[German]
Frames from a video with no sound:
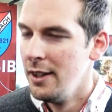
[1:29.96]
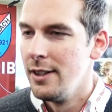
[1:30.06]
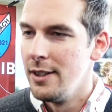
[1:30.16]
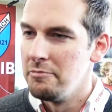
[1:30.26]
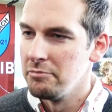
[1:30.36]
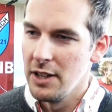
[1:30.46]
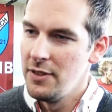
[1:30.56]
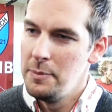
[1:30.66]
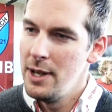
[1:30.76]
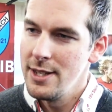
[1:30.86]
Ähm, da
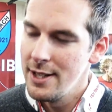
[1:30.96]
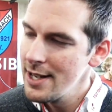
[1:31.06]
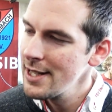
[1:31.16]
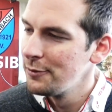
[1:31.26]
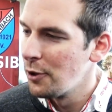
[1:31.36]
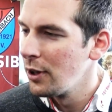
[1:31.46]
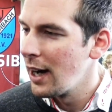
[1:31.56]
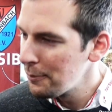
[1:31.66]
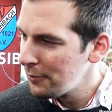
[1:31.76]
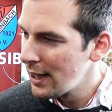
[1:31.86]
werden wir jetzt die nächsten Wochen
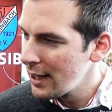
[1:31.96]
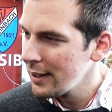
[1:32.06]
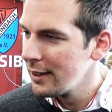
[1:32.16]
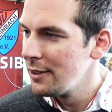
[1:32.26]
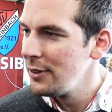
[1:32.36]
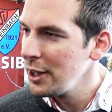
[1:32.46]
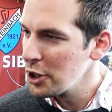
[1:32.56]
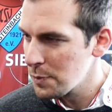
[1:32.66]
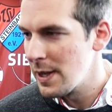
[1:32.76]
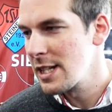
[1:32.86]
abwarten, wie die
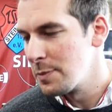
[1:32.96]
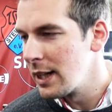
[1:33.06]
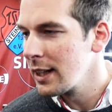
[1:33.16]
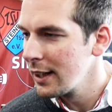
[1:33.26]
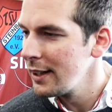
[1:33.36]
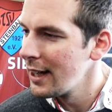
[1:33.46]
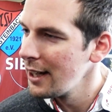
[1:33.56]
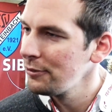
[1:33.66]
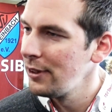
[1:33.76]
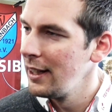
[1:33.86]
Gespräche mit den
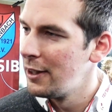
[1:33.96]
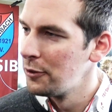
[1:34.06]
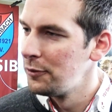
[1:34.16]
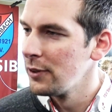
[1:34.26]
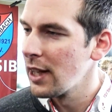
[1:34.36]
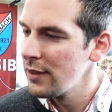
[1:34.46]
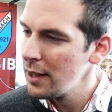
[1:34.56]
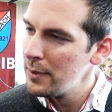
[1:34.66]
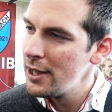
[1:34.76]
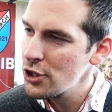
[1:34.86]
Kandidaten verlaufen und dann
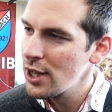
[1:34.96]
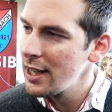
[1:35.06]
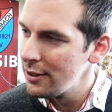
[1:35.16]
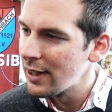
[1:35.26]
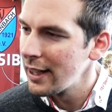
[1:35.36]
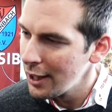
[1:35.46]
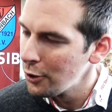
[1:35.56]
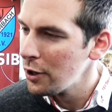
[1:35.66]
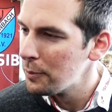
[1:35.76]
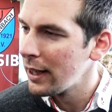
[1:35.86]
werden wir entscheiden, wann der
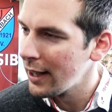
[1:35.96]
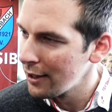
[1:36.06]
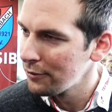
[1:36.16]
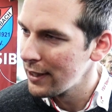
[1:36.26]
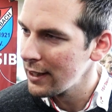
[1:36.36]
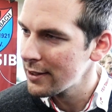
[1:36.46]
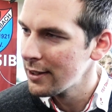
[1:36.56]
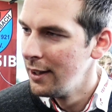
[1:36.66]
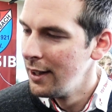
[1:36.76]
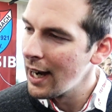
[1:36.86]
neue Mann anfängt.
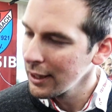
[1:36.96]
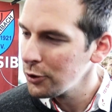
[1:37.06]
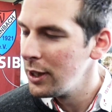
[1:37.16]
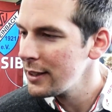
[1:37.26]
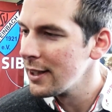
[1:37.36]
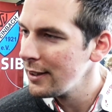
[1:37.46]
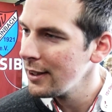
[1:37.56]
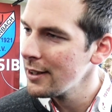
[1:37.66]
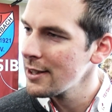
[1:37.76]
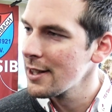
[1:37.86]
Aktuell
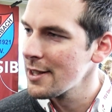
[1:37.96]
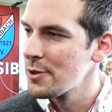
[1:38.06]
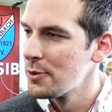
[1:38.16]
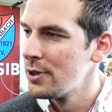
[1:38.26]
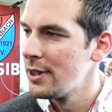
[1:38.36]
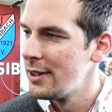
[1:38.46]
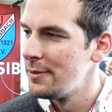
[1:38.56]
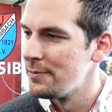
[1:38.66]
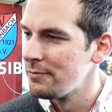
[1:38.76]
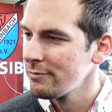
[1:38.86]
tendiere ich dazu,
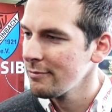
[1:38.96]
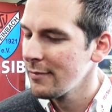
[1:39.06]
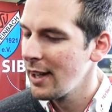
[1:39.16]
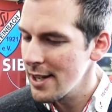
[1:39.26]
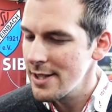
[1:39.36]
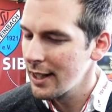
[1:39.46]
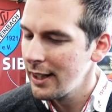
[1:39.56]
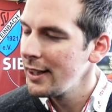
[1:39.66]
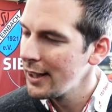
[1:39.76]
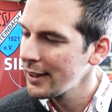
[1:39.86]
ähm, ja, dass der
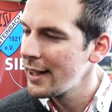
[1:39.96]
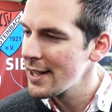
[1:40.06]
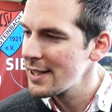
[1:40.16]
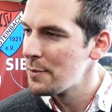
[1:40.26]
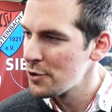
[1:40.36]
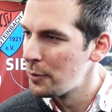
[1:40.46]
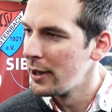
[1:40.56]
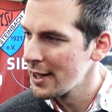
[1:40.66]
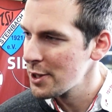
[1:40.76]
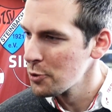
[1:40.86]
Kandidat dann erst im Sommer
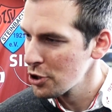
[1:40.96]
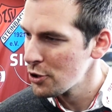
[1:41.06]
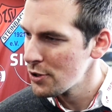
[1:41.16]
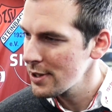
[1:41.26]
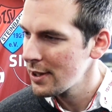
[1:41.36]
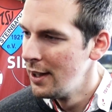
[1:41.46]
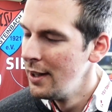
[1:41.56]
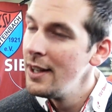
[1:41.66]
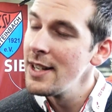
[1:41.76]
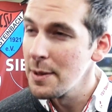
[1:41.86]
dazu stößt.
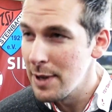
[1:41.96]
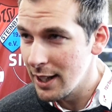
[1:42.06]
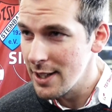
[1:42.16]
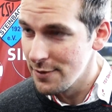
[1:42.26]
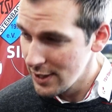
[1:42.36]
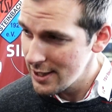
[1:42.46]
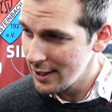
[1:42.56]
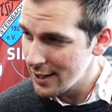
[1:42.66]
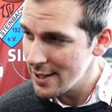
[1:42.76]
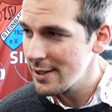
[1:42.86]
Ist aber ganz
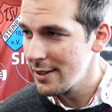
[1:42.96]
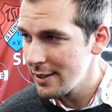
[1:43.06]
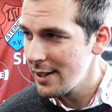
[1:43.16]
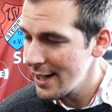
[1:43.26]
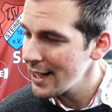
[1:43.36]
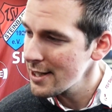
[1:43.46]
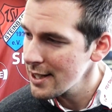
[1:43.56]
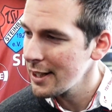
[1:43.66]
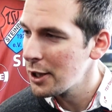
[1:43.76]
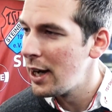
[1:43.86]
wichtig, dass äh, er
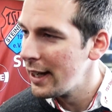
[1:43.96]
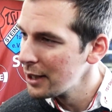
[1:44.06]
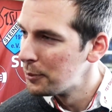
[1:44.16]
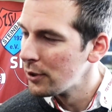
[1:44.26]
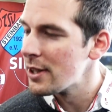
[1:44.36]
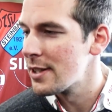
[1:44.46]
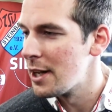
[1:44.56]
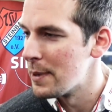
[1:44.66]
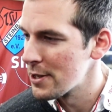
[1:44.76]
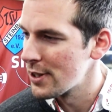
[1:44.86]
rechtzeitig auch eingebunden ist in
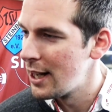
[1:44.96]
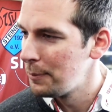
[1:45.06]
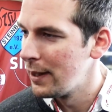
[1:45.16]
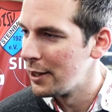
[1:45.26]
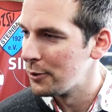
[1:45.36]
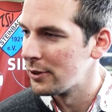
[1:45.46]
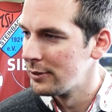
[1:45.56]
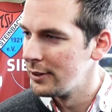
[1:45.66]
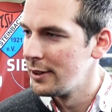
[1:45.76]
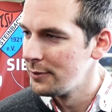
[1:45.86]
die Personalplanung.
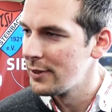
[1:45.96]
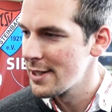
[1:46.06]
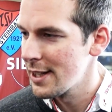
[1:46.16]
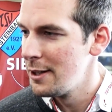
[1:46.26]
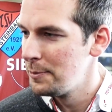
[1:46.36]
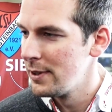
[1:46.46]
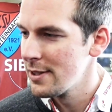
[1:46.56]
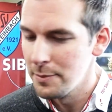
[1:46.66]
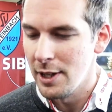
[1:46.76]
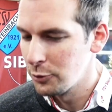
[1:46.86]
Ne? Deshalb äh,
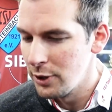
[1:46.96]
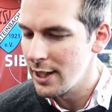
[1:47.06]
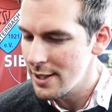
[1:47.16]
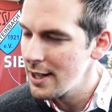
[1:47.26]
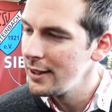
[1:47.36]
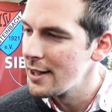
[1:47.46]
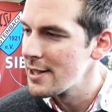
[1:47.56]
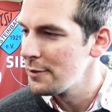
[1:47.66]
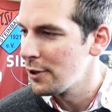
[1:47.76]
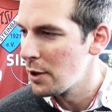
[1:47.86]
sind wir natürlich jetzt sehr
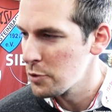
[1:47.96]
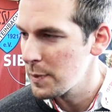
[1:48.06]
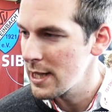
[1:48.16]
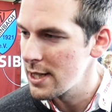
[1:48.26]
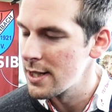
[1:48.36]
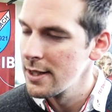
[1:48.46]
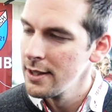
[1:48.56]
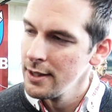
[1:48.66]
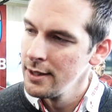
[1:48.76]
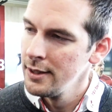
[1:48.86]
intensiv auch am Sprechen.
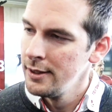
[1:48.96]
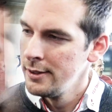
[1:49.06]
Jeder